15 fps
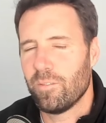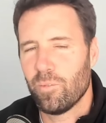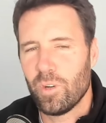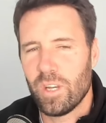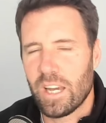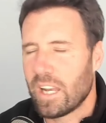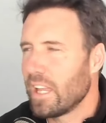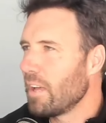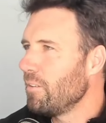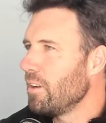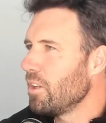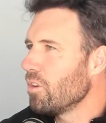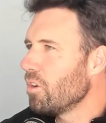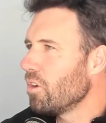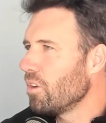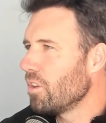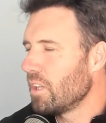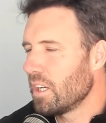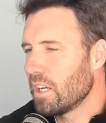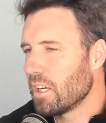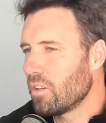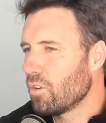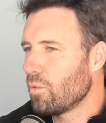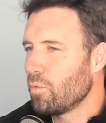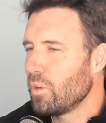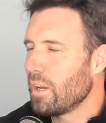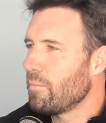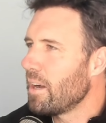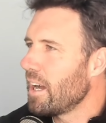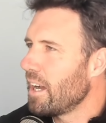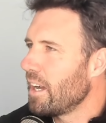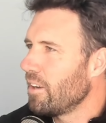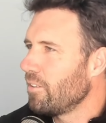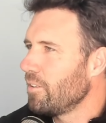muy agradable todo, te queda todo muy a mano.